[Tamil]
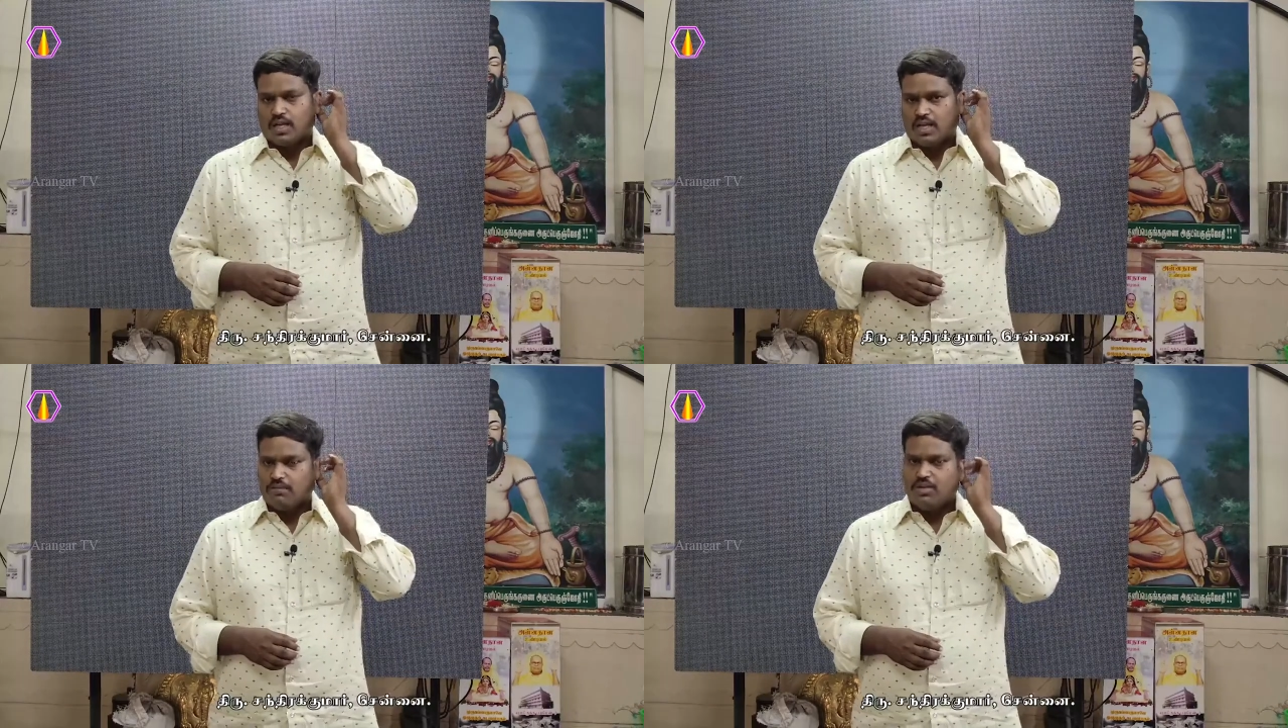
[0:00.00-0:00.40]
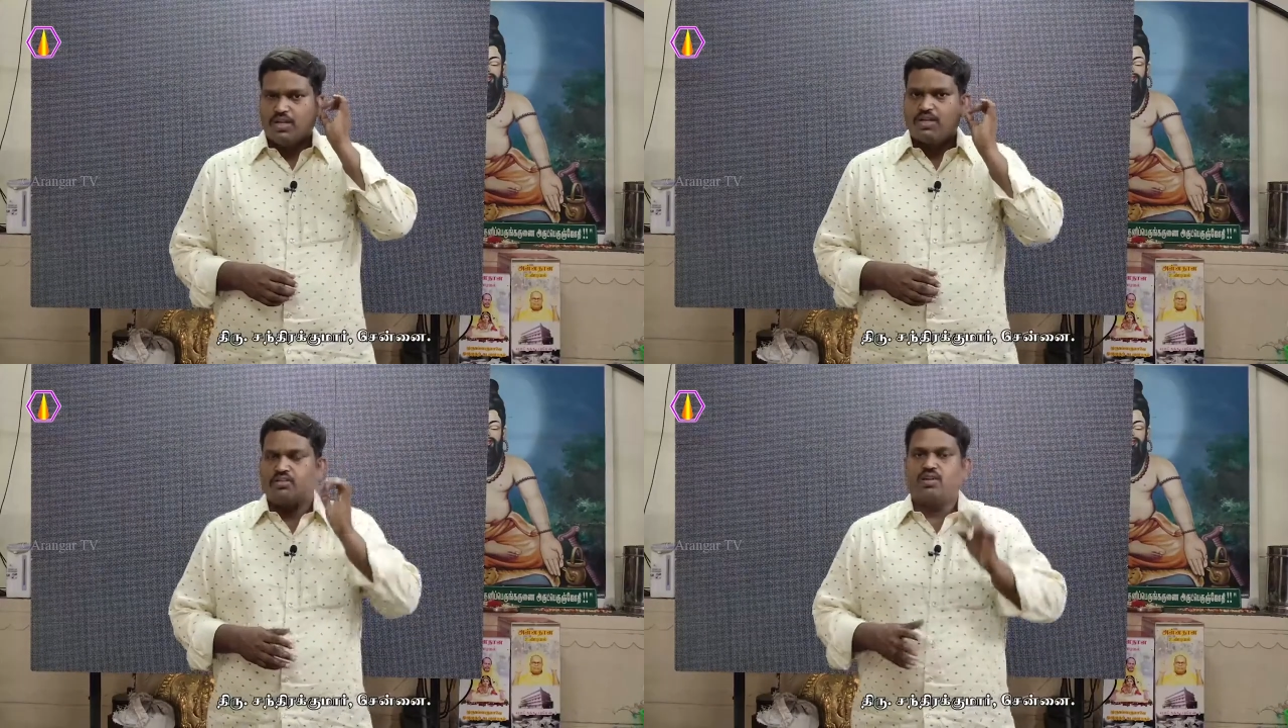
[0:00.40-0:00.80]
எல்லாமே
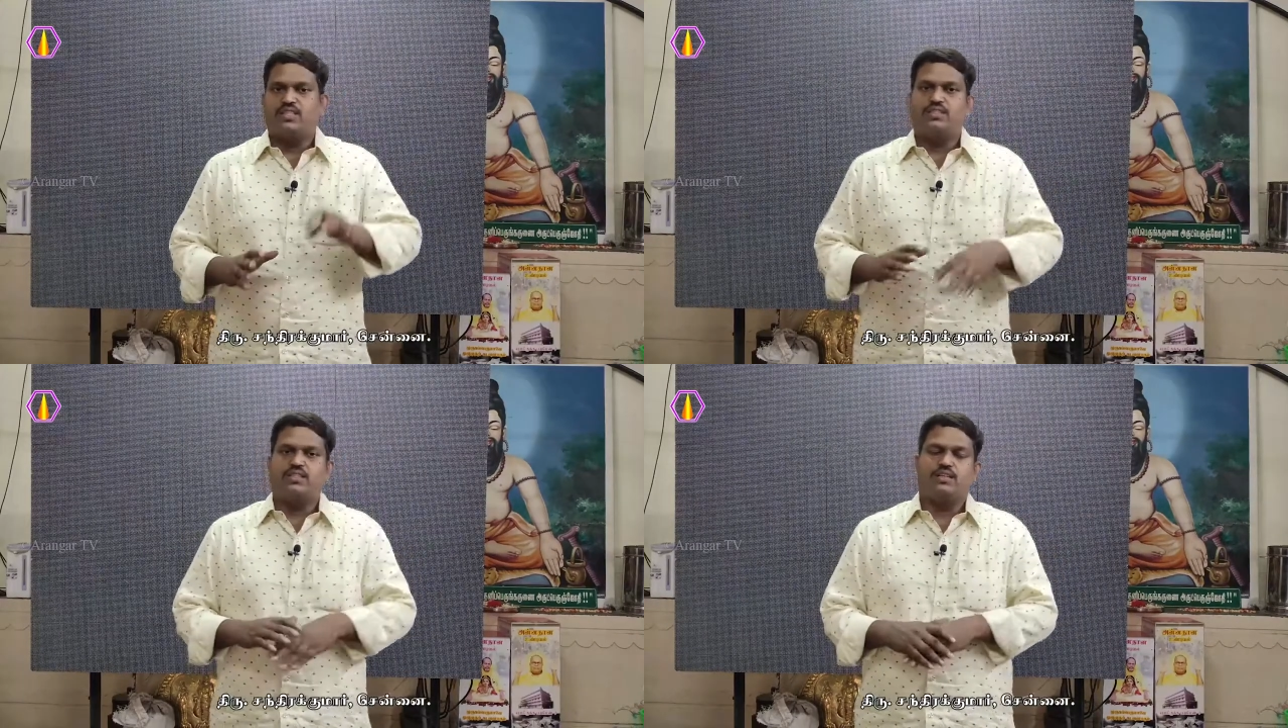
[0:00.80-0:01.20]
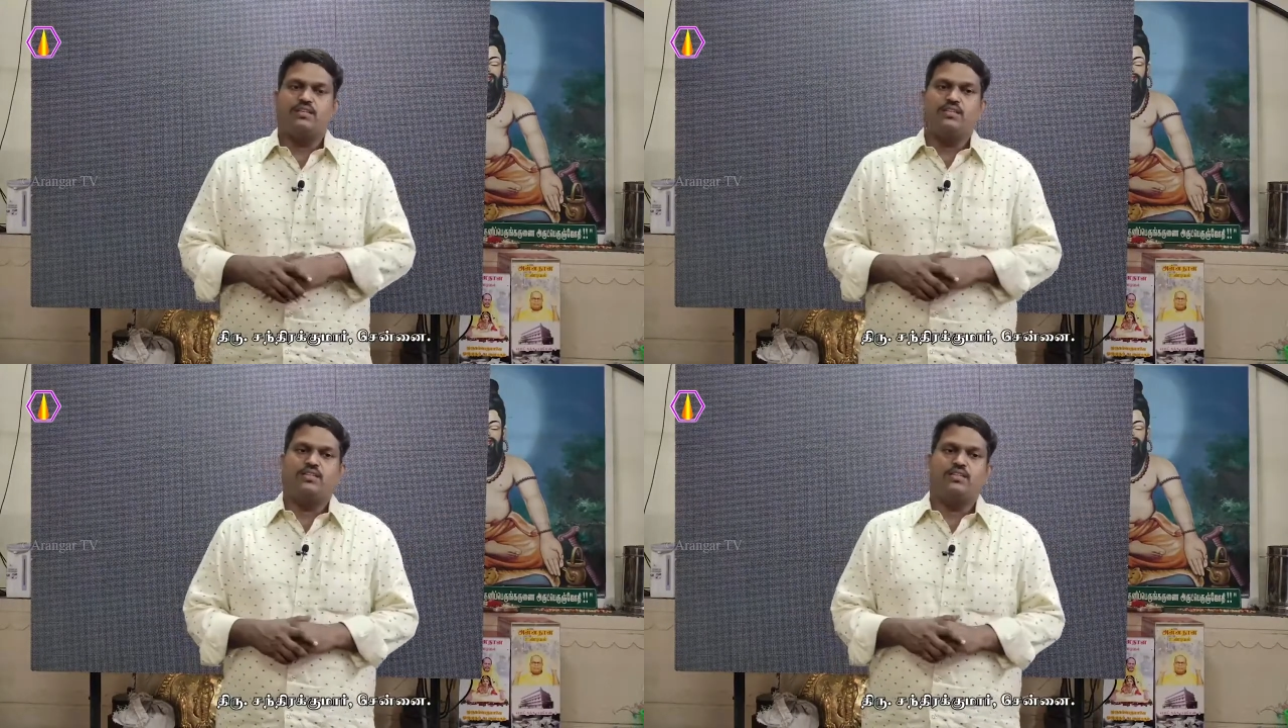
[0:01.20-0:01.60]
ஐயாவோட ஆசை தான்
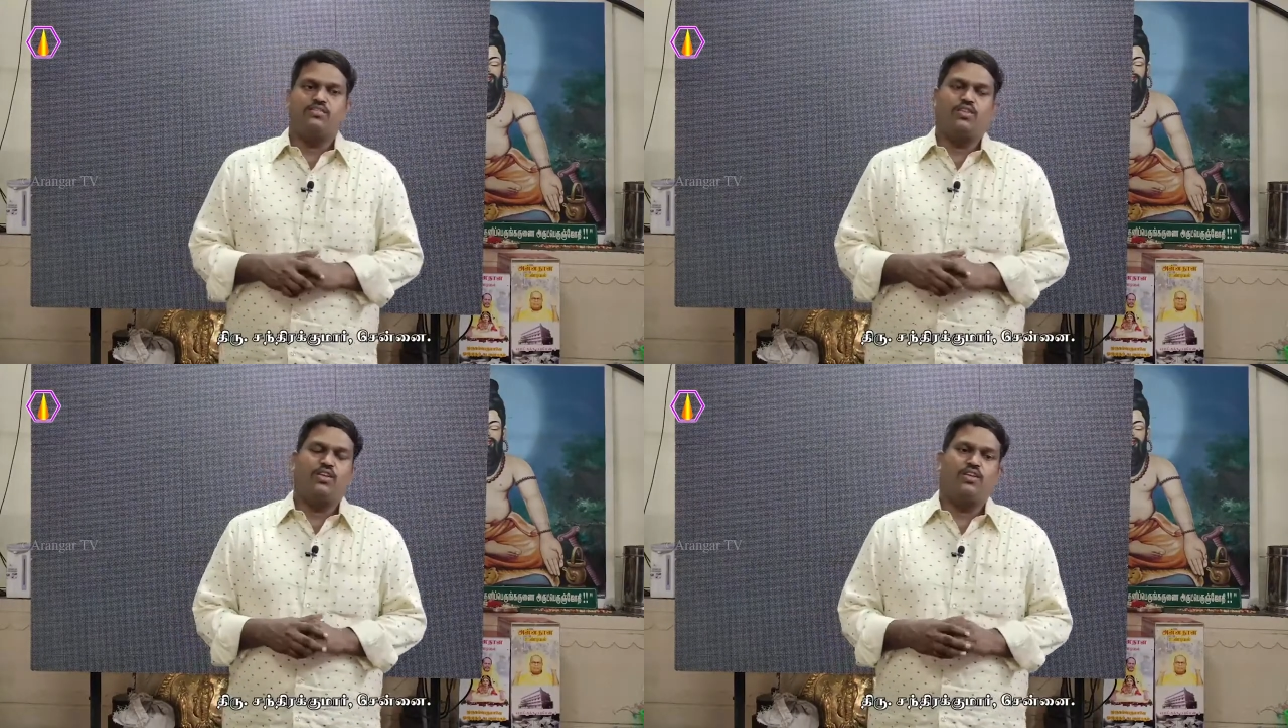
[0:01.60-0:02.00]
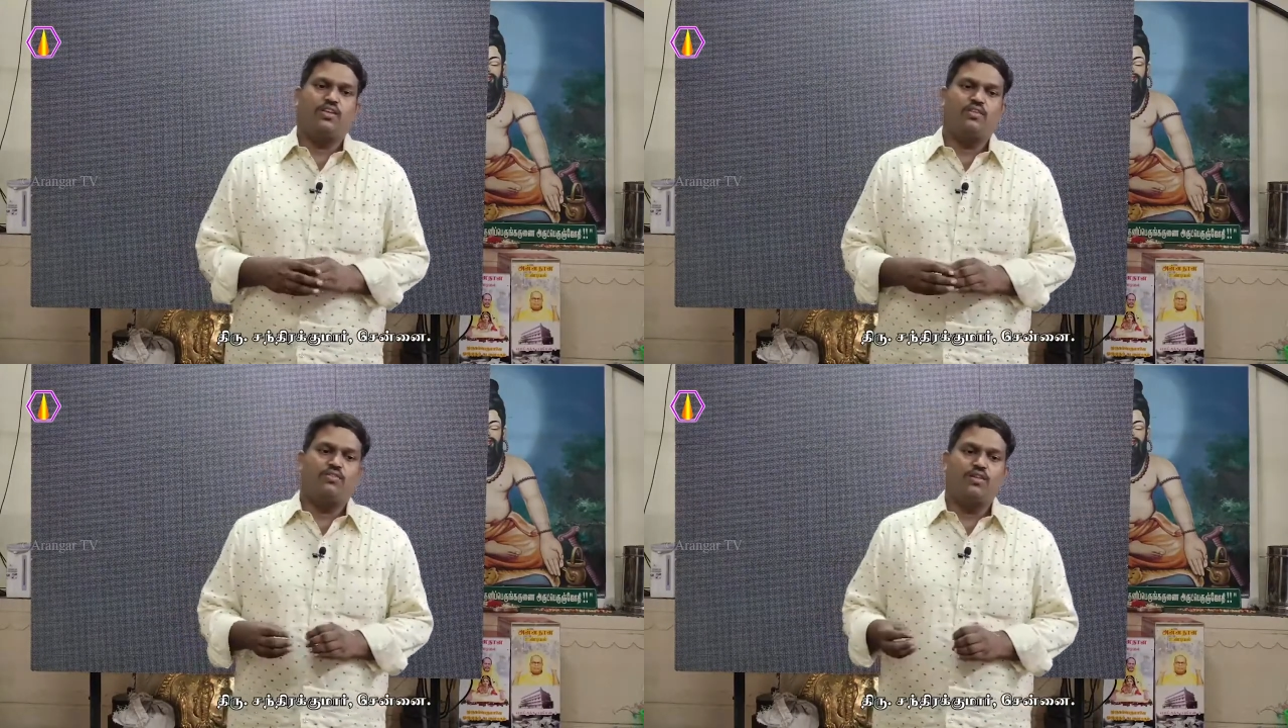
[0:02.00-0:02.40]
இது வரையும் இன்னி